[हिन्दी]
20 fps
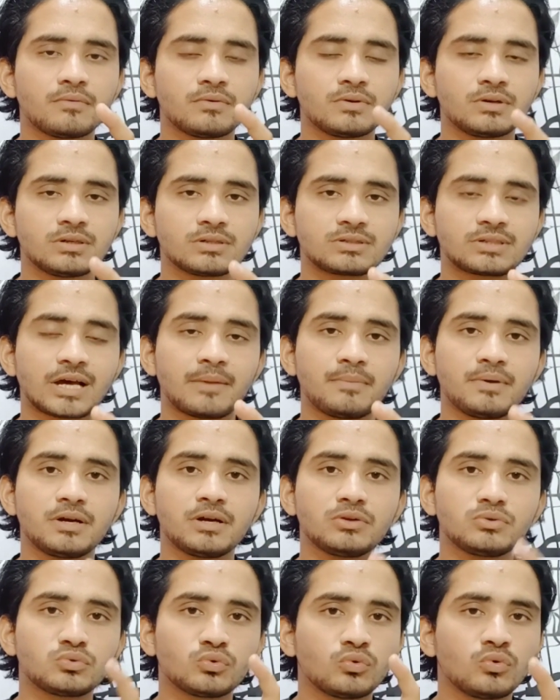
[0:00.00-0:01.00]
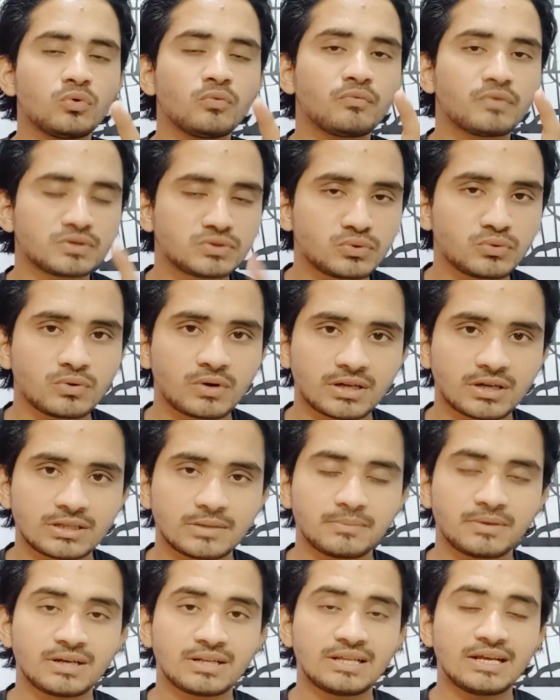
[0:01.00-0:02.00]
स्टार मेकर दोनों वजहों को ख़त्म
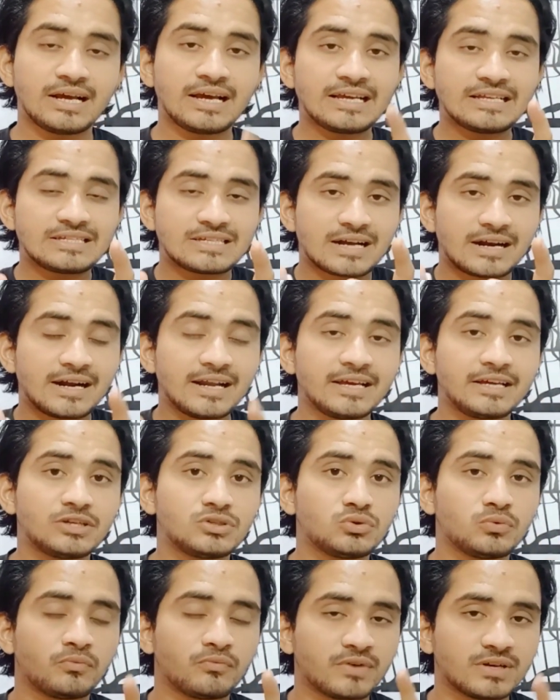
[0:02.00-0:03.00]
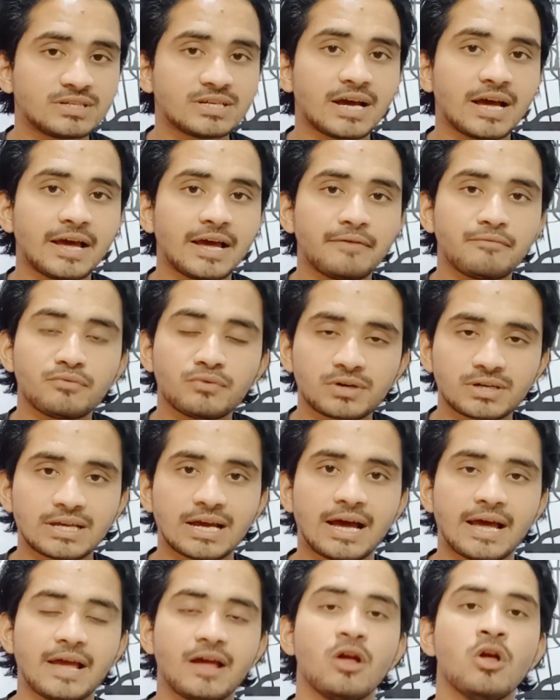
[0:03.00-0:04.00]
कर देगा कि झगड़े की जो वजह है वो क्या
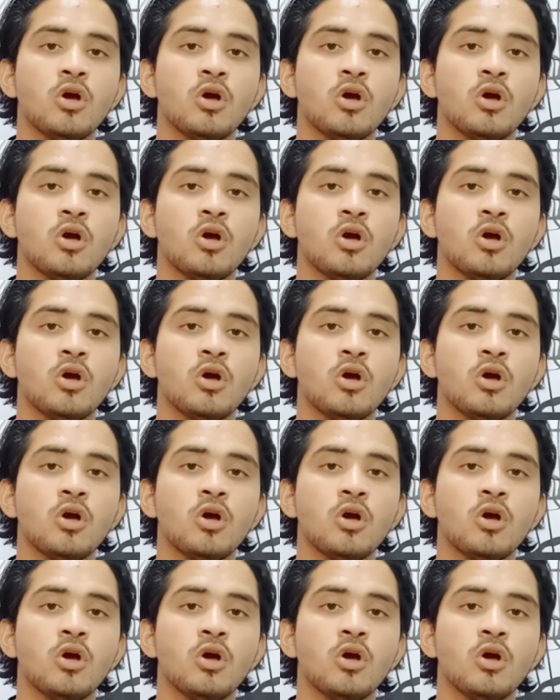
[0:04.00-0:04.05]
है